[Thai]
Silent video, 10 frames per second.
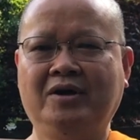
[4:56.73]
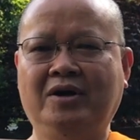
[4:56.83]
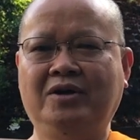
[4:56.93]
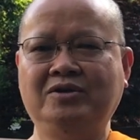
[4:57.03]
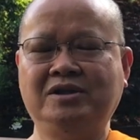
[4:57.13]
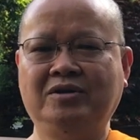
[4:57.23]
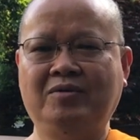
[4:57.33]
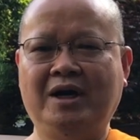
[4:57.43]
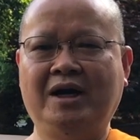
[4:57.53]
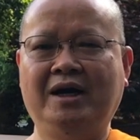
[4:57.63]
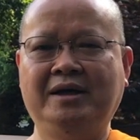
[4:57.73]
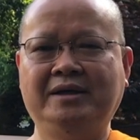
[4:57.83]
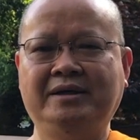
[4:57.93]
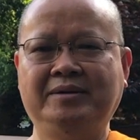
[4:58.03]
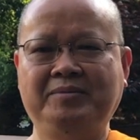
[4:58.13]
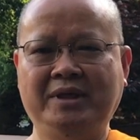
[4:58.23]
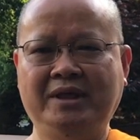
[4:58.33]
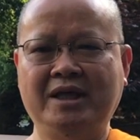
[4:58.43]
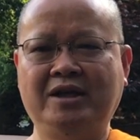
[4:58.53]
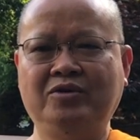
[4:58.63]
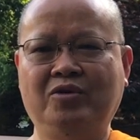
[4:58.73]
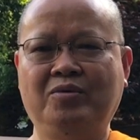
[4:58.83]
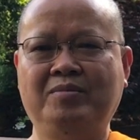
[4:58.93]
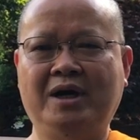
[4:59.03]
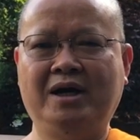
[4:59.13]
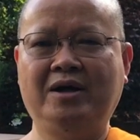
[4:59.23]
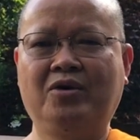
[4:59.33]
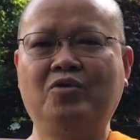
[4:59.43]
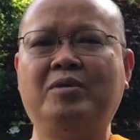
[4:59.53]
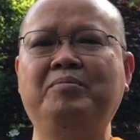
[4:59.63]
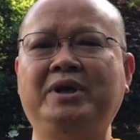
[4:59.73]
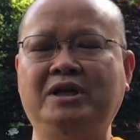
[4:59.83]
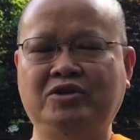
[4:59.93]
ก็รู้สึกว่ามีญาติโยมมาร่วมเป็น